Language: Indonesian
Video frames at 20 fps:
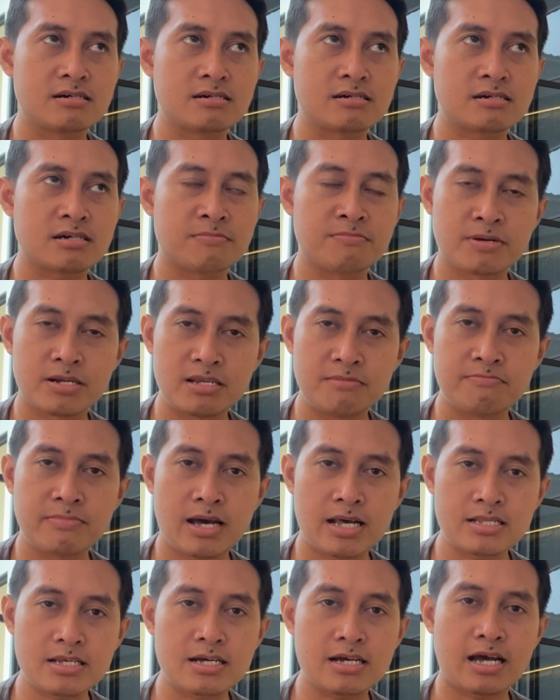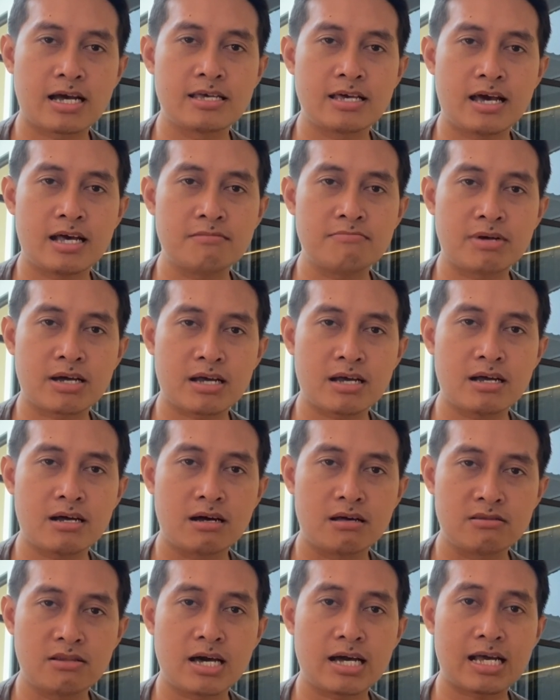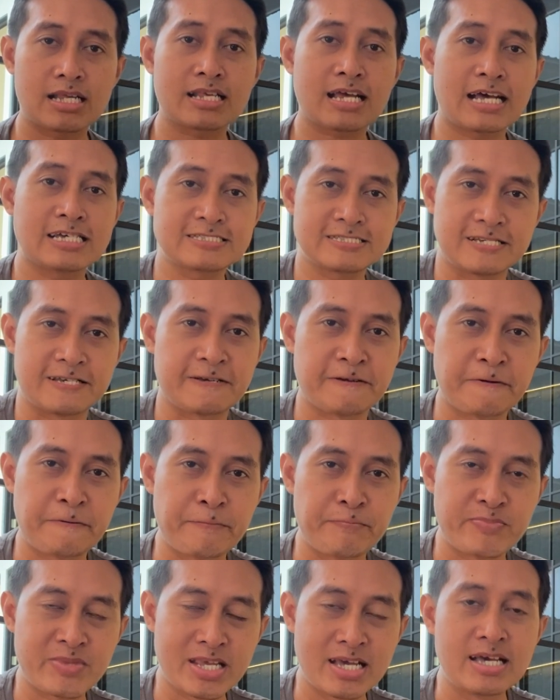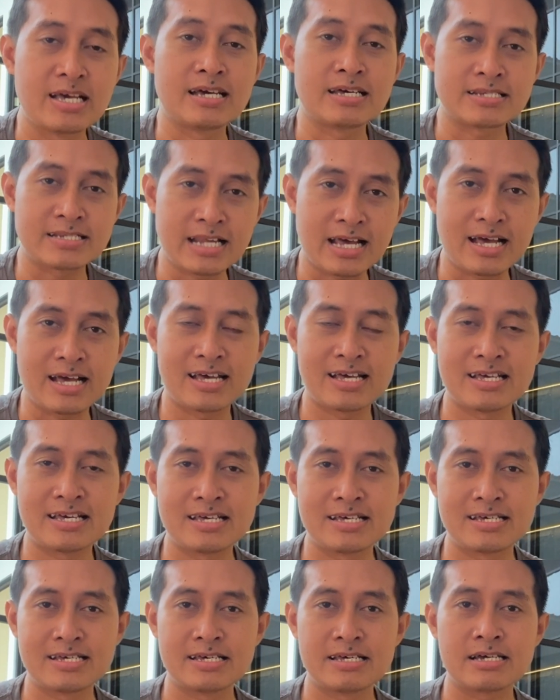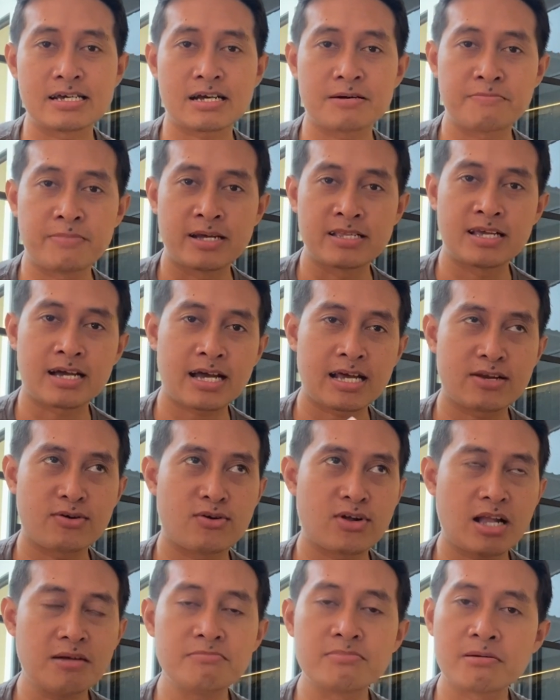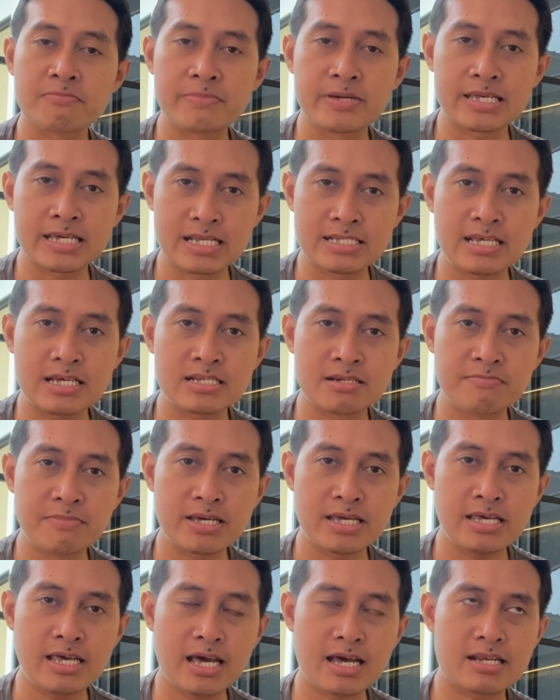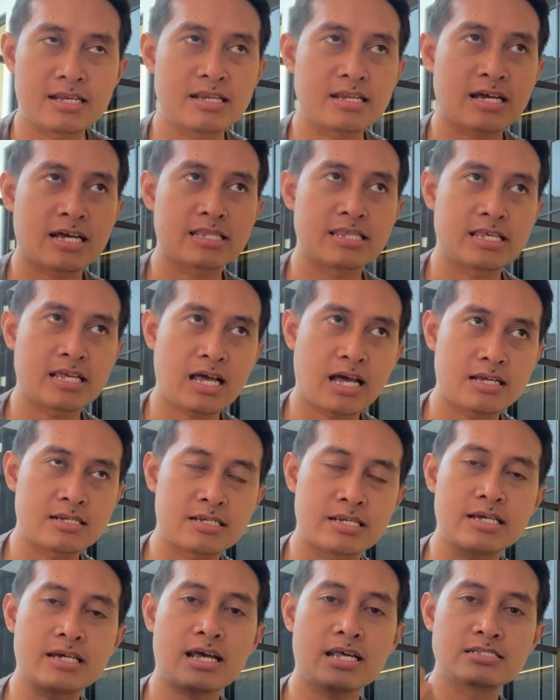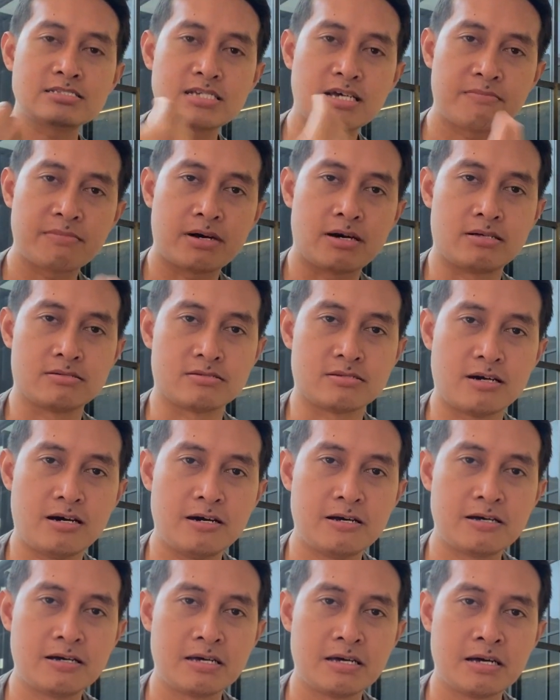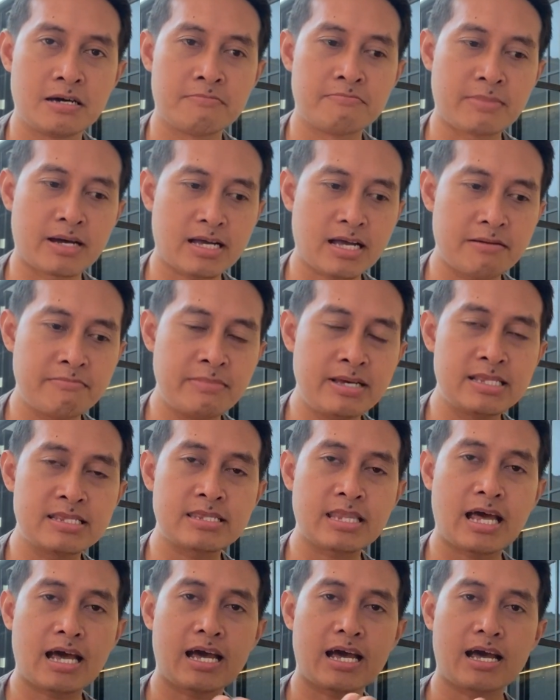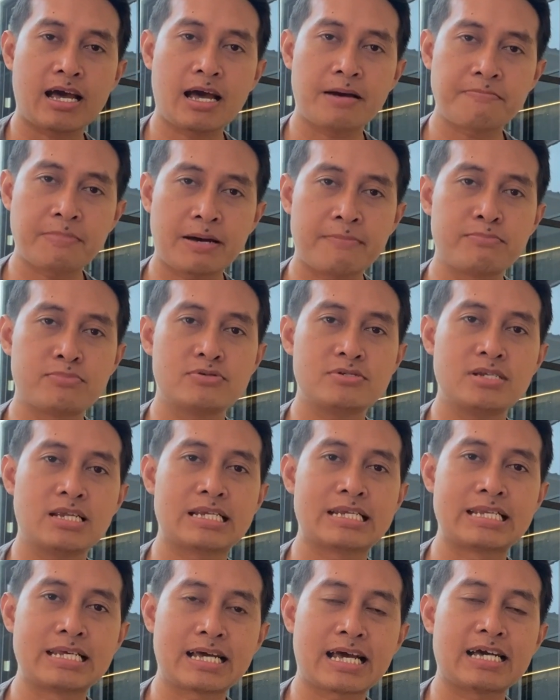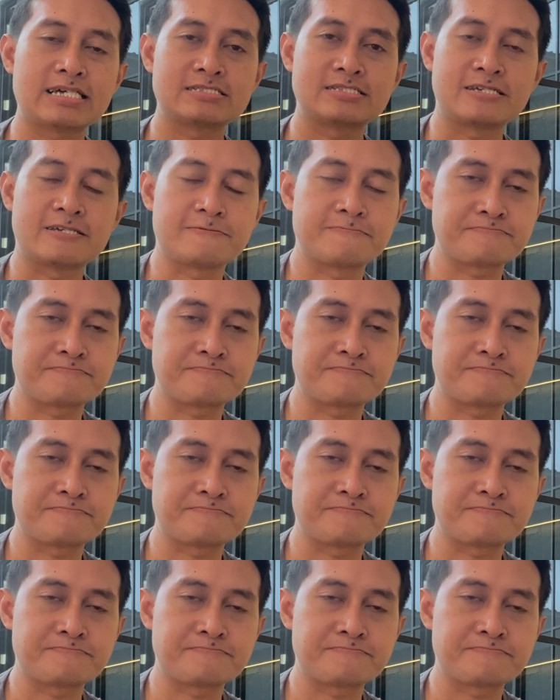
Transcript: keberlimpahan kekayaan, maka Allah akan kasih. Nah, kebanyakan orang berpikirnya demikian. Ketika dekat sama Allah, maka minta apapun dikasih.